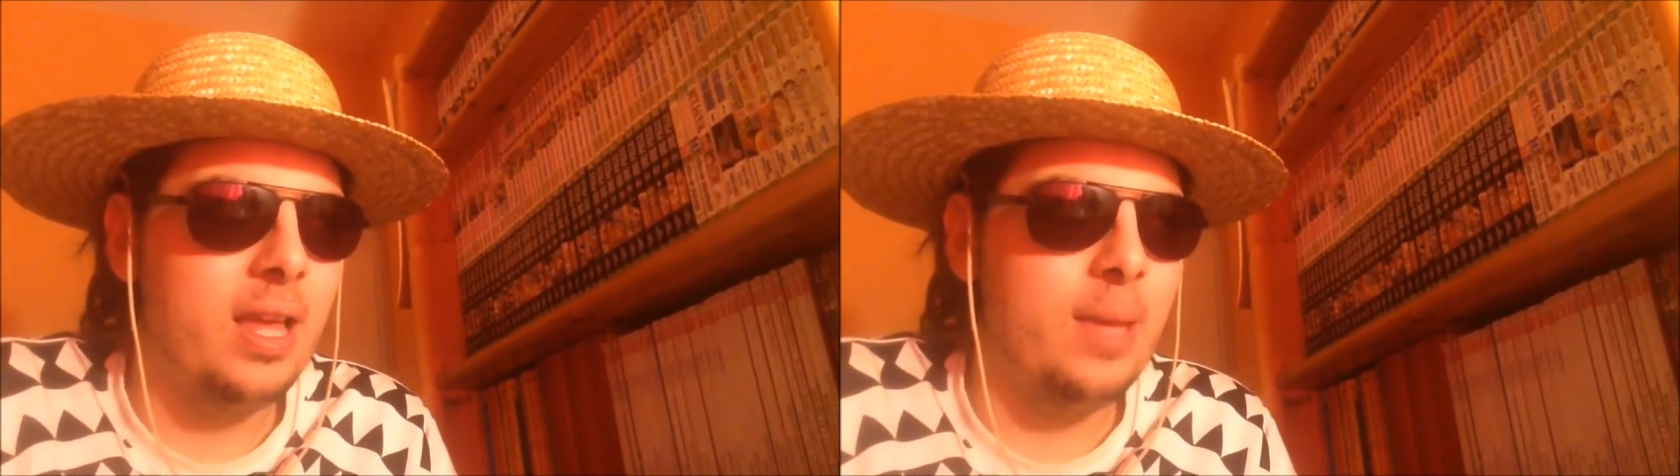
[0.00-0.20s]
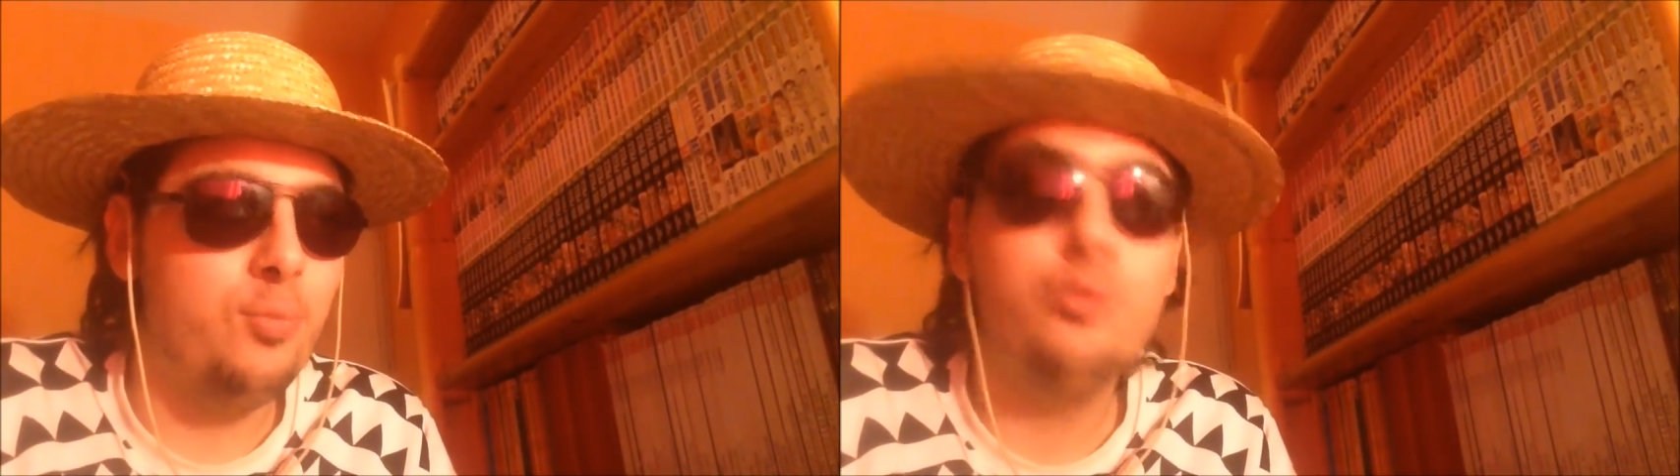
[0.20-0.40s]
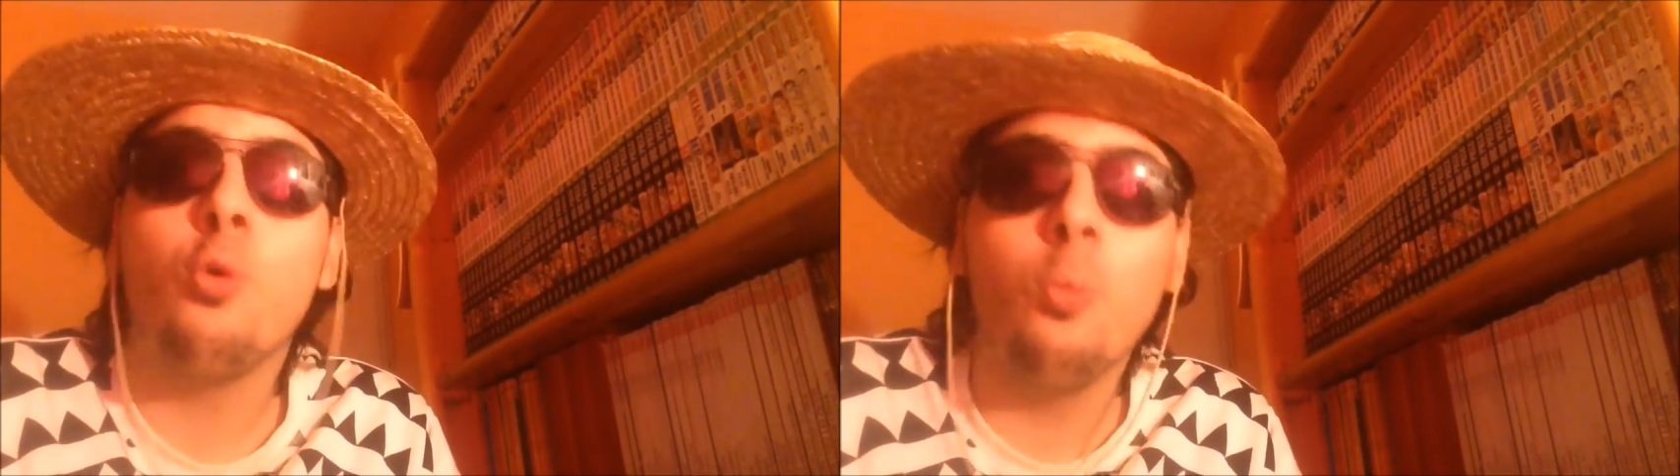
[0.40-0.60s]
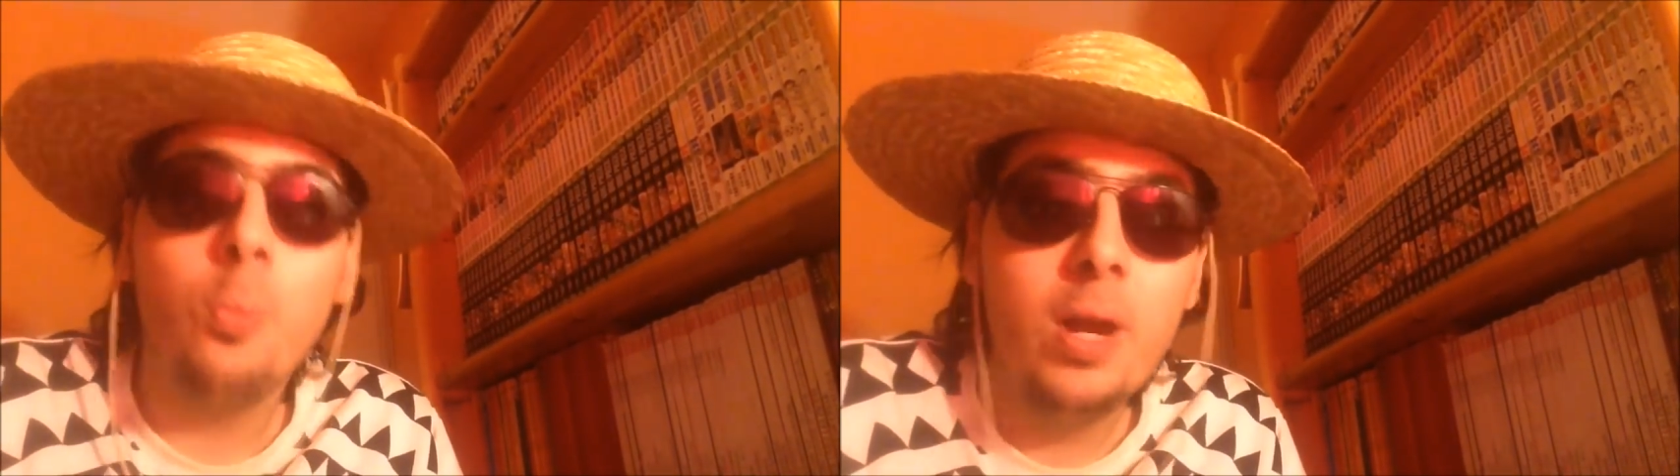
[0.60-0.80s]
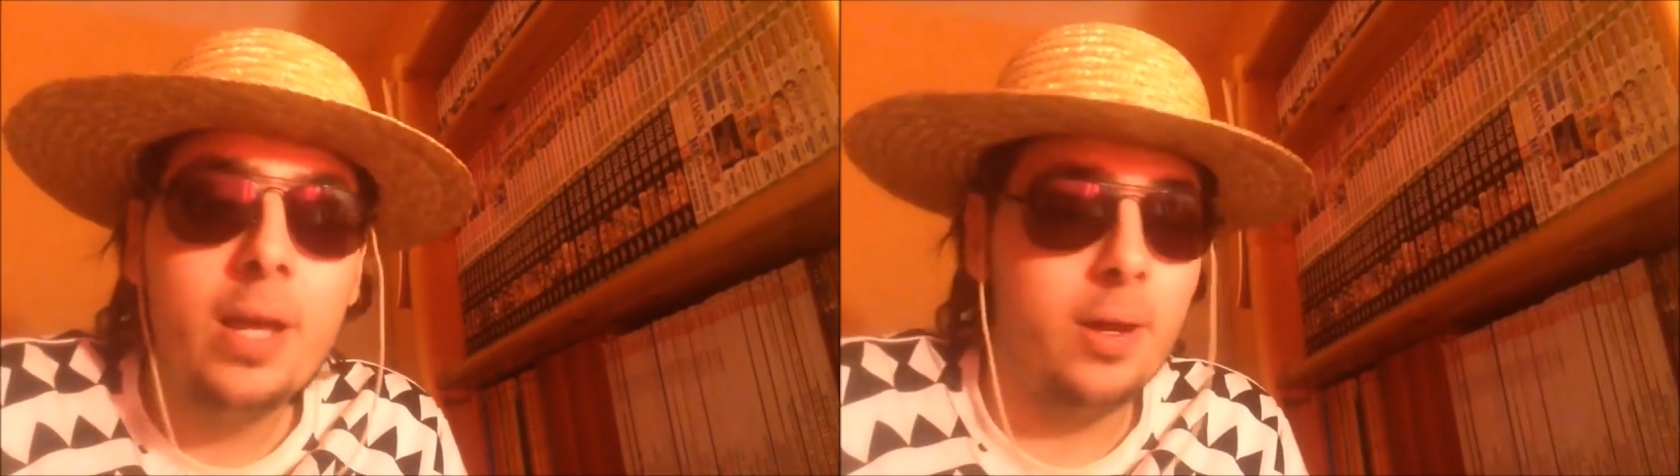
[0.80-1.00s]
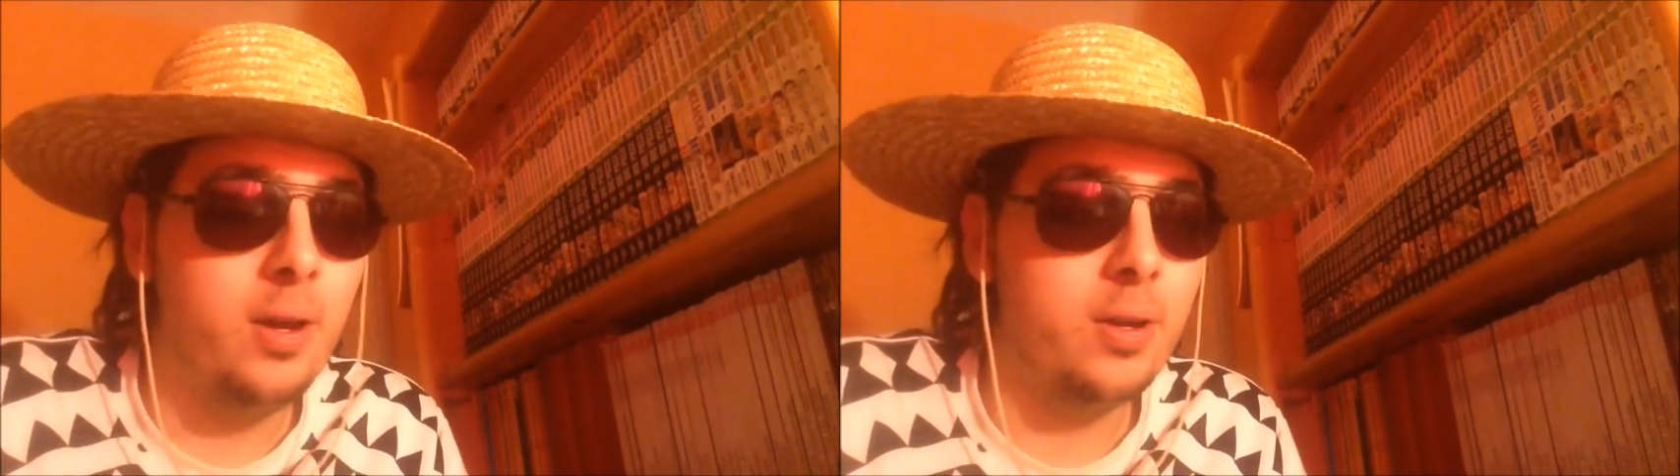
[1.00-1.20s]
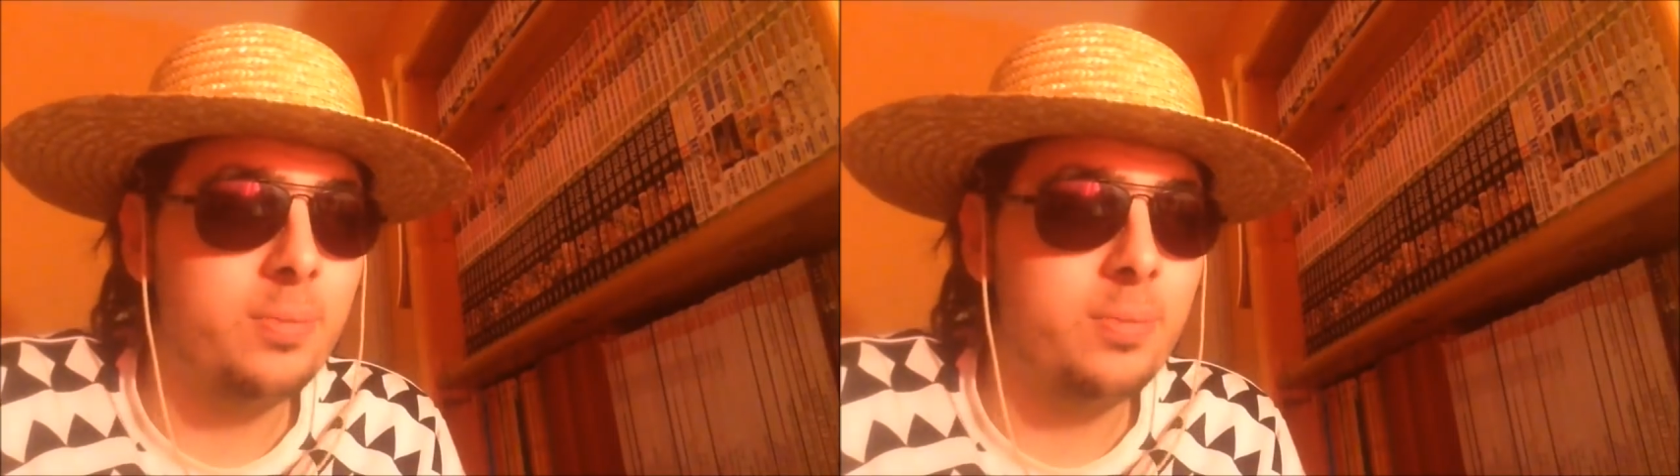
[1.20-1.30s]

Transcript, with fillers: et plus complet euh,